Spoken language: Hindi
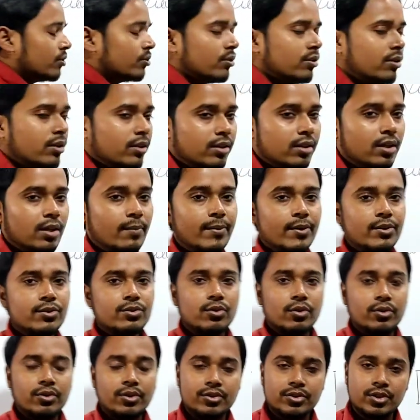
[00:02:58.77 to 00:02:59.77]
तो जितने भी
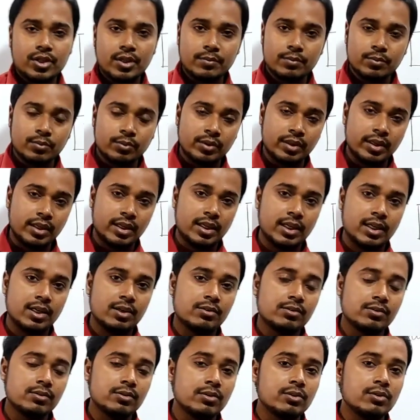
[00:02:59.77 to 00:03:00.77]
सॉलिड शेप होते हैं
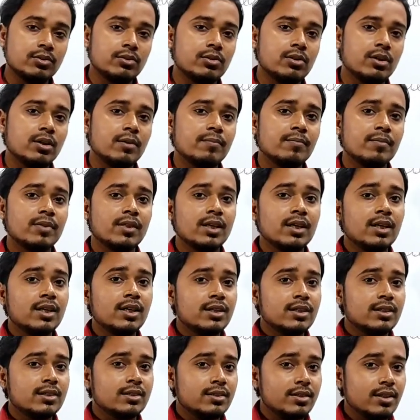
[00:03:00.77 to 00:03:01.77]
उनको हम
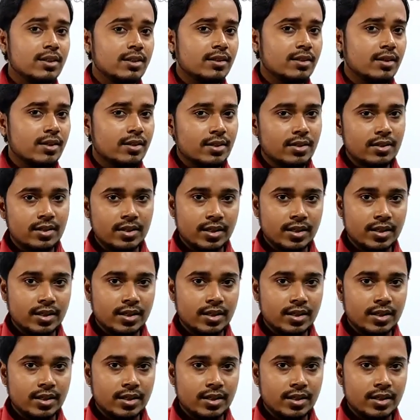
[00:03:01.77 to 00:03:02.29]
जिस तरह से